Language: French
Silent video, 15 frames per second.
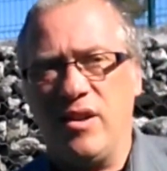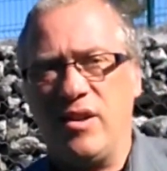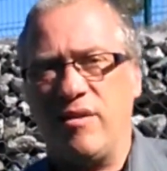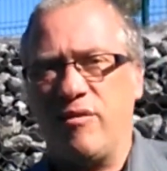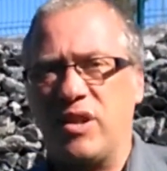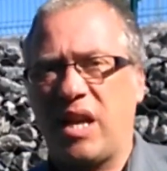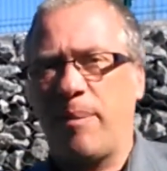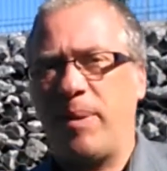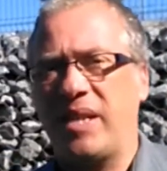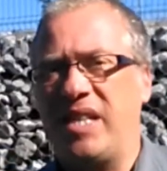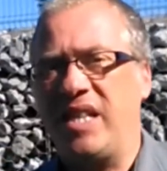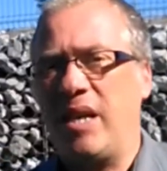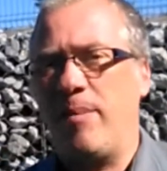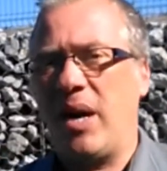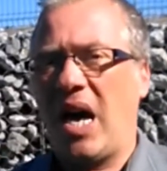euh, vos
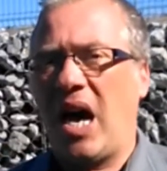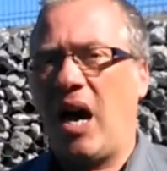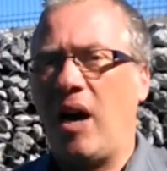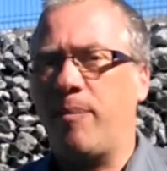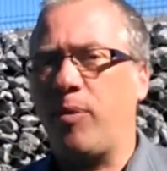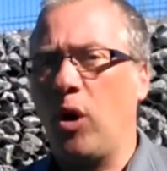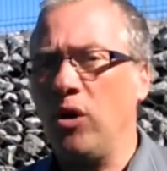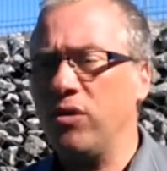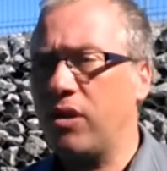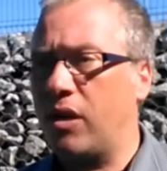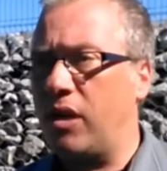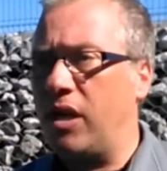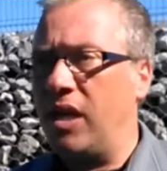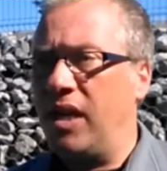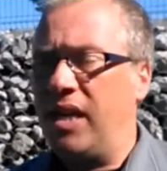capacités bah, à
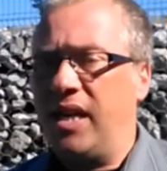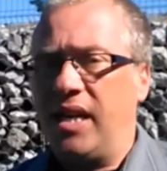apprendre.